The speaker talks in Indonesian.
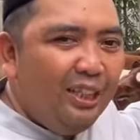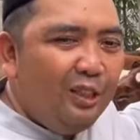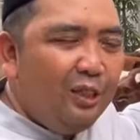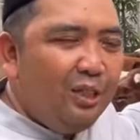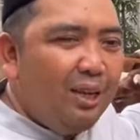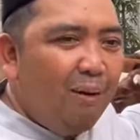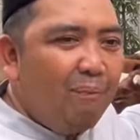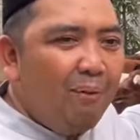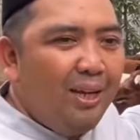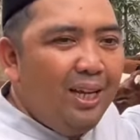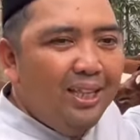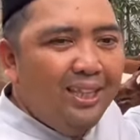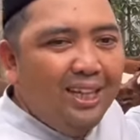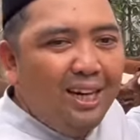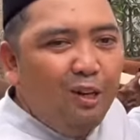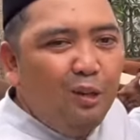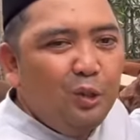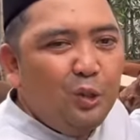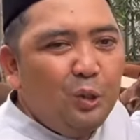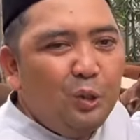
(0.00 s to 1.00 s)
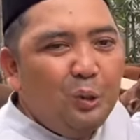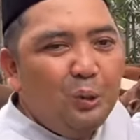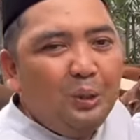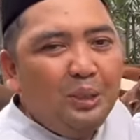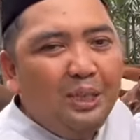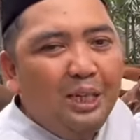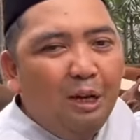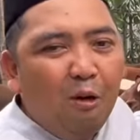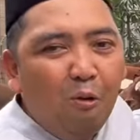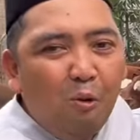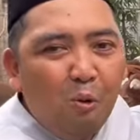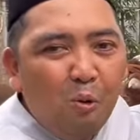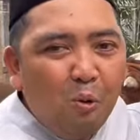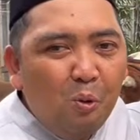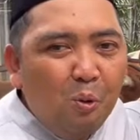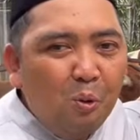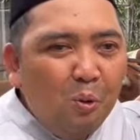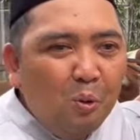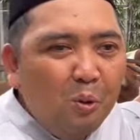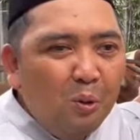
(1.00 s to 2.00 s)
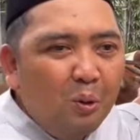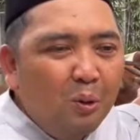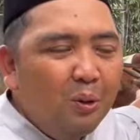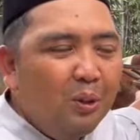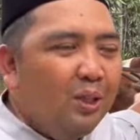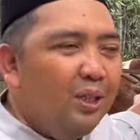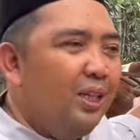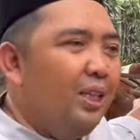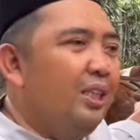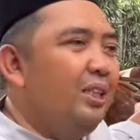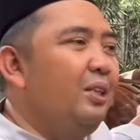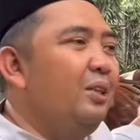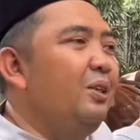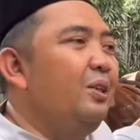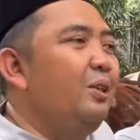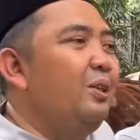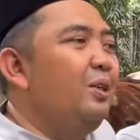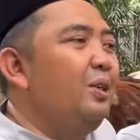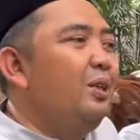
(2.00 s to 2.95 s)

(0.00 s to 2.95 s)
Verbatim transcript: itu sapi nggak terlalu susut jauh. Betul. Gitu.